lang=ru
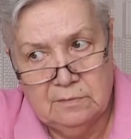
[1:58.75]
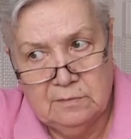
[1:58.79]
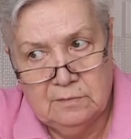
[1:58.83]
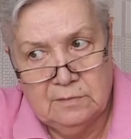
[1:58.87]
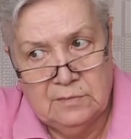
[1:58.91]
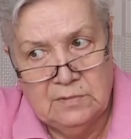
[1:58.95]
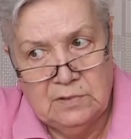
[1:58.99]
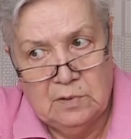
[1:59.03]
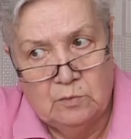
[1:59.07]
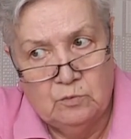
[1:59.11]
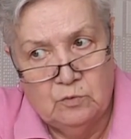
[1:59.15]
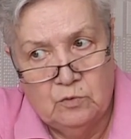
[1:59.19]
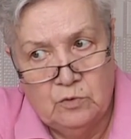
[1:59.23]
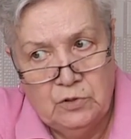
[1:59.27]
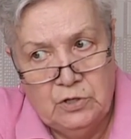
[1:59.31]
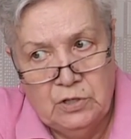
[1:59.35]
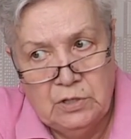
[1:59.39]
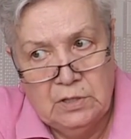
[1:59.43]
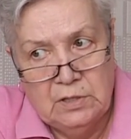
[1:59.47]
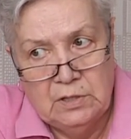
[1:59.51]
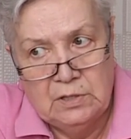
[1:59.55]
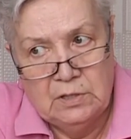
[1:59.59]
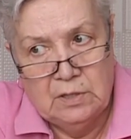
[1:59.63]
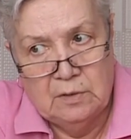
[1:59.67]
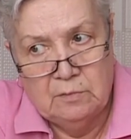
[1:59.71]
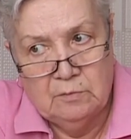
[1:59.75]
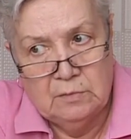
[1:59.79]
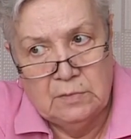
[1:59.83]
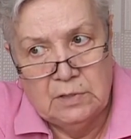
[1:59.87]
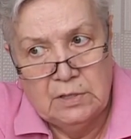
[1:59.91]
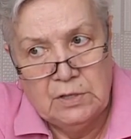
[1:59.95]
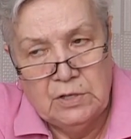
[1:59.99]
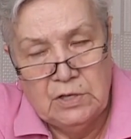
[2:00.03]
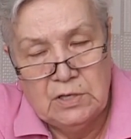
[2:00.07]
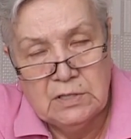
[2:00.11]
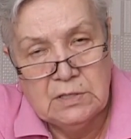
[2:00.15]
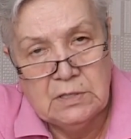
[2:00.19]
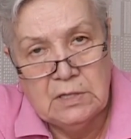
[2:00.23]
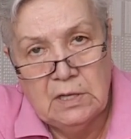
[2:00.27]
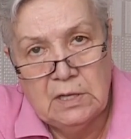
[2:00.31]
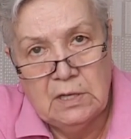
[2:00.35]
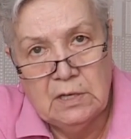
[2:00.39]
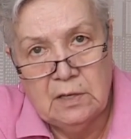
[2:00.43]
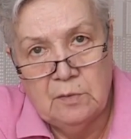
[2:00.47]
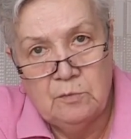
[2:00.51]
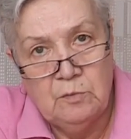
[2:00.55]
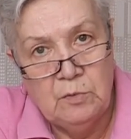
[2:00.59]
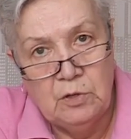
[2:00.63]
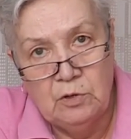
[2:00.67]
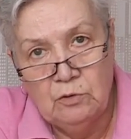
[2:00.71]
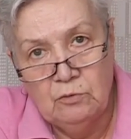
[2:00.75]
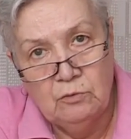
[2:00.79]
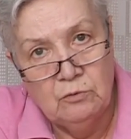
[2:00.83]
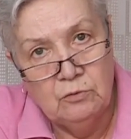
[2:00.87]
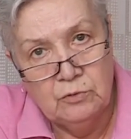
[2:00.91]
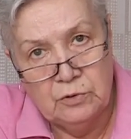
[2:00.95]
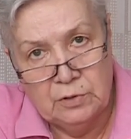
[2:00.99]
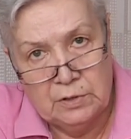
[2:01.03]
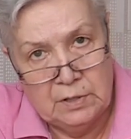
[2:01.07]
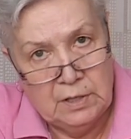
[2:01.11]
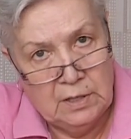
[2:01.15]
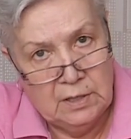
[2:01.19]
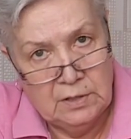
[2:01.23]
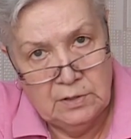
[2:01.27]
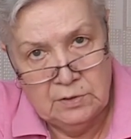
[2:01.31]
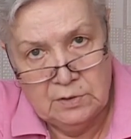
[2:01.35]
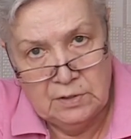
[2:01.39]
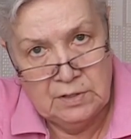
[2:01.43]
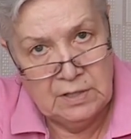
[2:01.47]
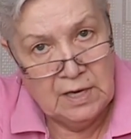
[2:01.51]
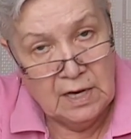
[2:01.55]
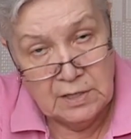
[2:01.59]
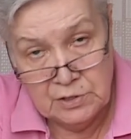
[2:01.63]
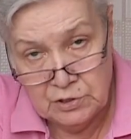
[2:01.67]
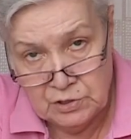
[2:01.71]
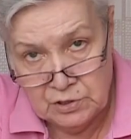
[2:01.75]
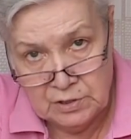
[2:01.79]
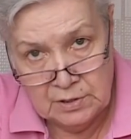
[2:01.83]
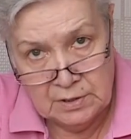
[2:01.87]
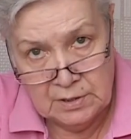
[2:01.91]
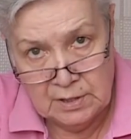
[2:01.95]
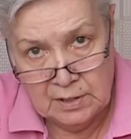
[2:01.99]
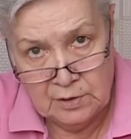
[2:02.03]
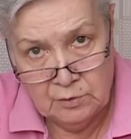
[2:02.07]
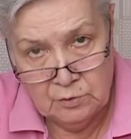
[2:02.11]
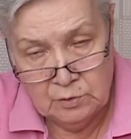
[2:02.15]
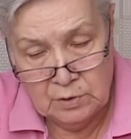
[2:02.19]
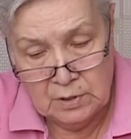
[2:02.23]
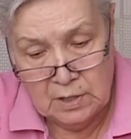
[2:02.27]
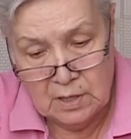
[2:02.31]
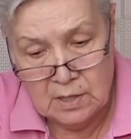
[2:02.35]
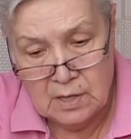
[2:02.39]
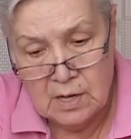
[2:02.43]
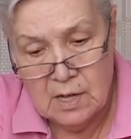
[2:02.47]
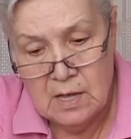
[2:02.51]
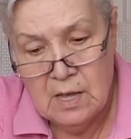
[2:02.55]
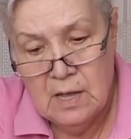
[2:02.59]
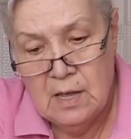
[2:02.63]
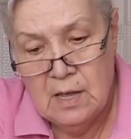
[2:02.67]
замочена там на несколько минут, я, я считаю так.